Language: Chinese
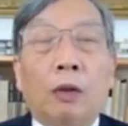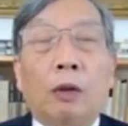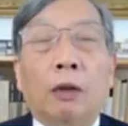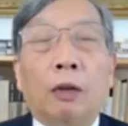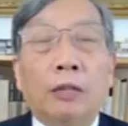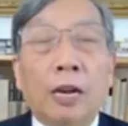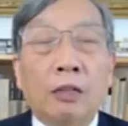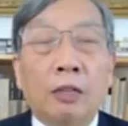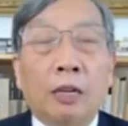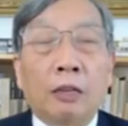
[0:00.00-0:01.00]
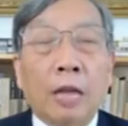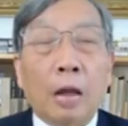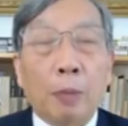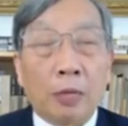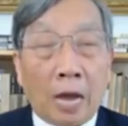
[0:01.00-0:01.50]
啊？但是呢，
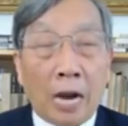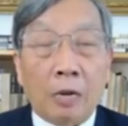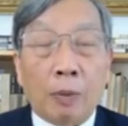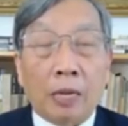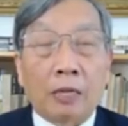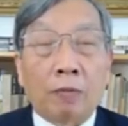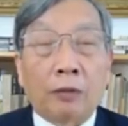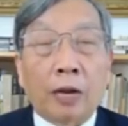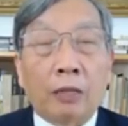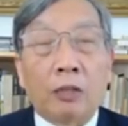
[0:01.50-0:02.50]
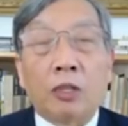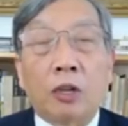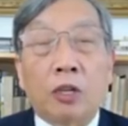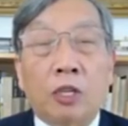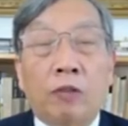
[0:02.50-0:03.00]
他毕竟还是把它那么当成是
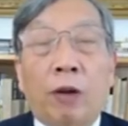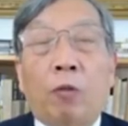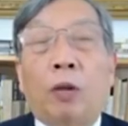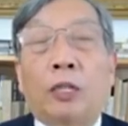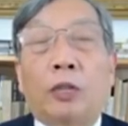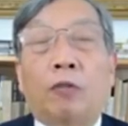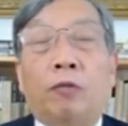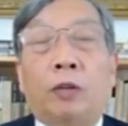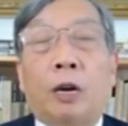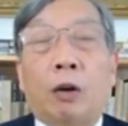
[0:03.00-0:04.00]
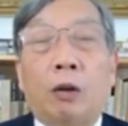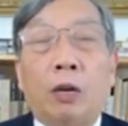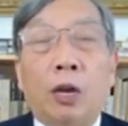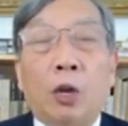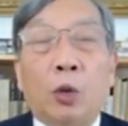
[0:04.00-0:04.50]
西方文化的一个符号，
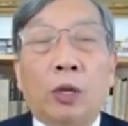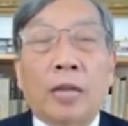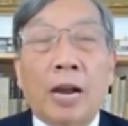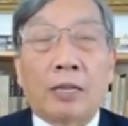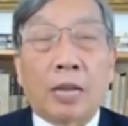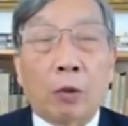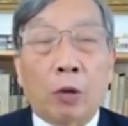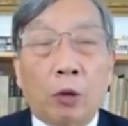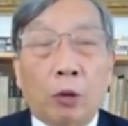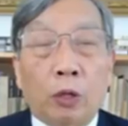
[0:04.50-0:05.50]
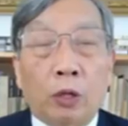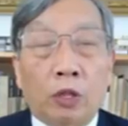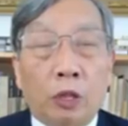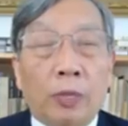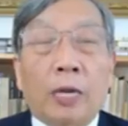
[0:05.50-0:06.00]
所以他还是采取一种那个
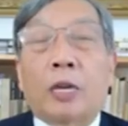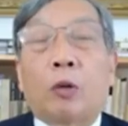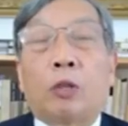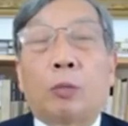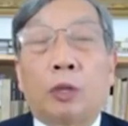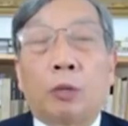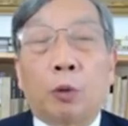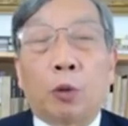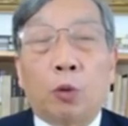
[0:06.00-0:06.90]
基本上采取这么这么种